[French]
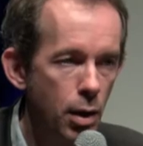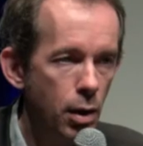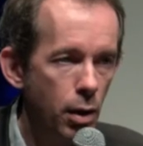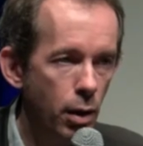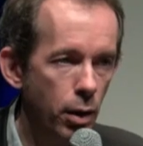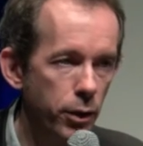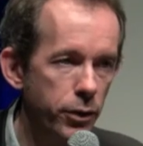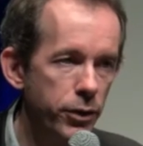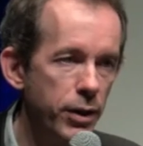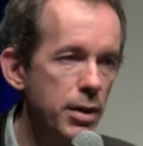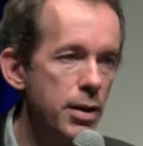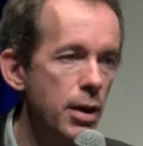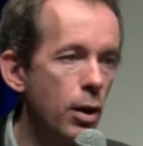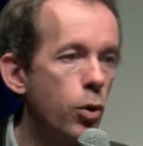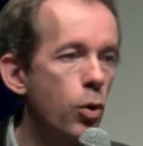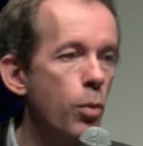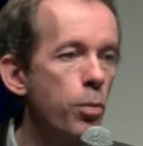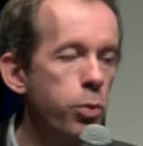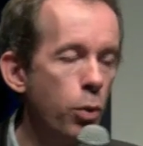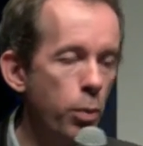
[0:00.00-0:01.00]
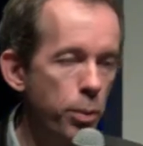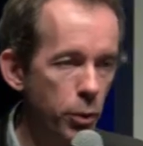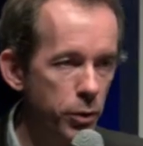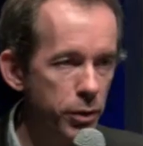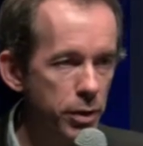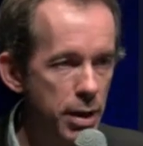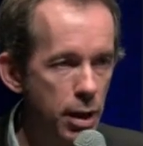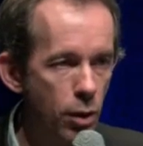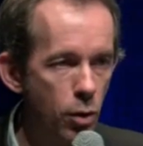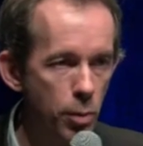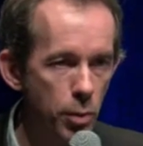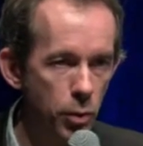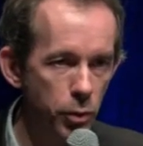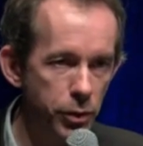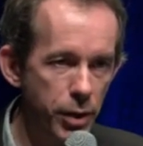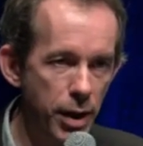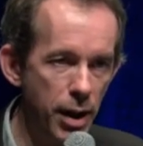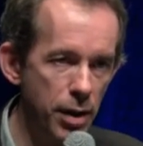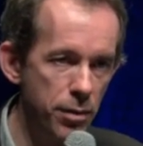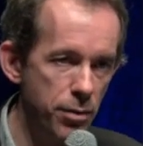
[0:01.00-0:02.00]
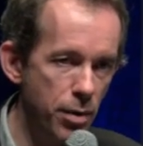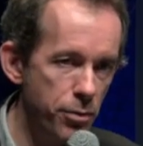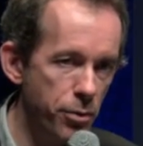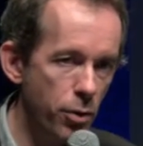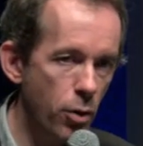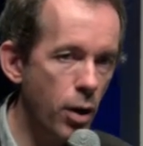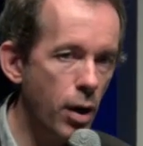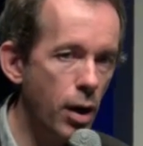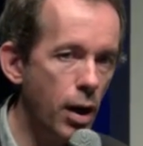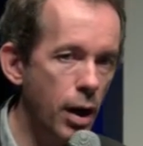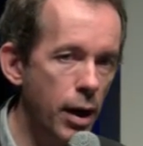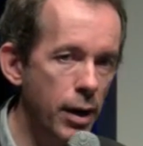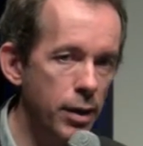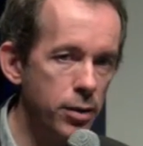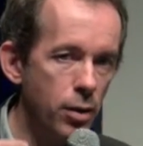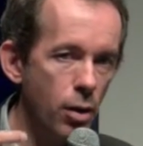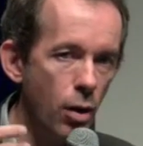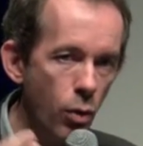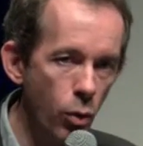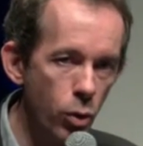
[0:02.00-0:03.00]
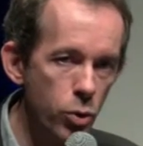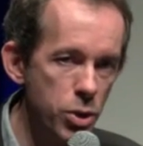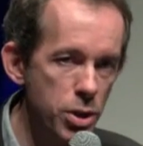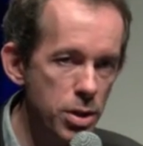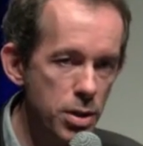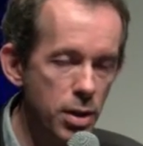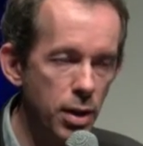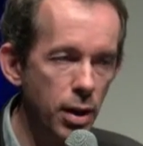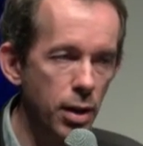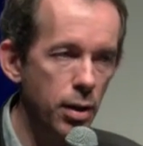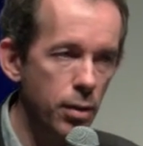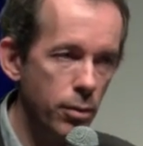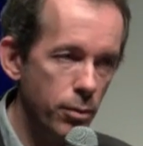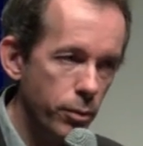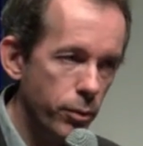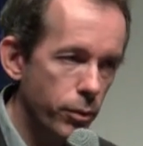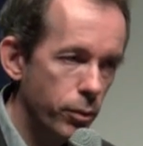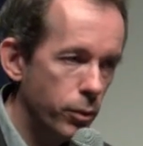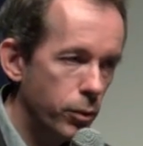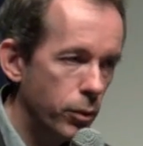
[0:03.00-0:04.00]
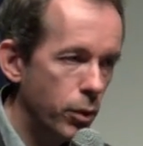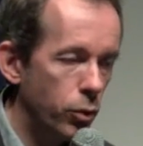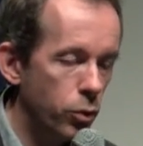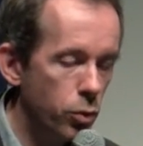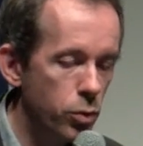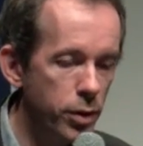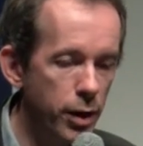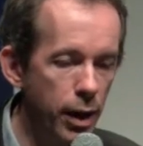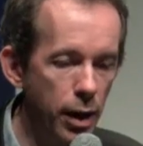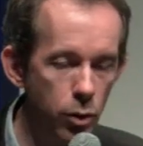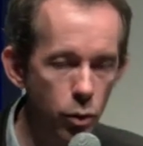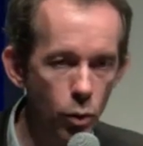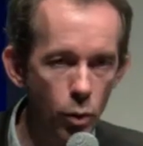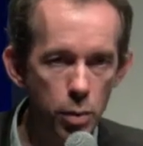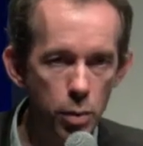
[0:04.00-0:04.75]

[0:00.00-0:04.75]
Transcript: Euh, c'est-à-dire que pour poser des commentaires, il va falloir être enregistré dans une techno